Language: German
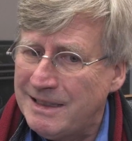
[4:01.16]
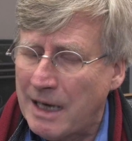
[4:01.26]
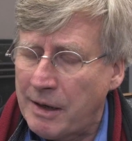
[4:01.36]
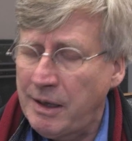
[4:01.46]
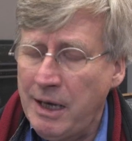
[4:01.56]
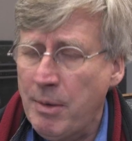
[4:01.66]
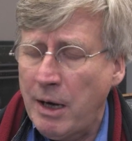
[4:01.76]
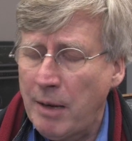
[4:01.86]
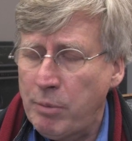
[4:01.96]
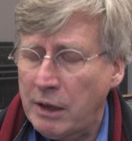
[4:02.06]
das Thema
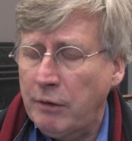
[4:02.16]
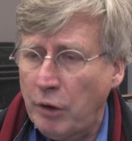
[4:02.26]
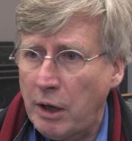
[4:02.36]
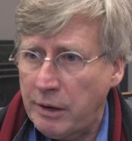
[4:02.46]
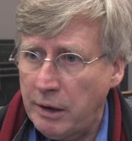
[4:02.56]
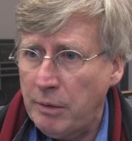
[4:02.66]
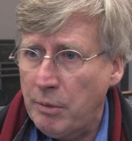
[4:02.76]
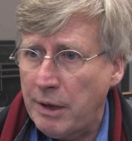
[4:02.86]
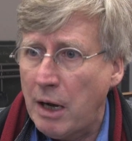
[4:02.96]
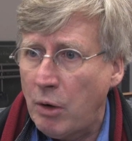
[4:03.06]
kein Platz für
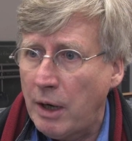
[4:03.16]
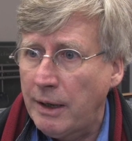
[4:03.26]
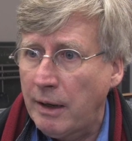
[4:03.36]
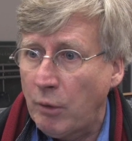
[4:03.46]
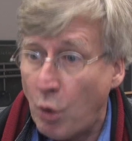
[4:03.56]
Rassismus auch an der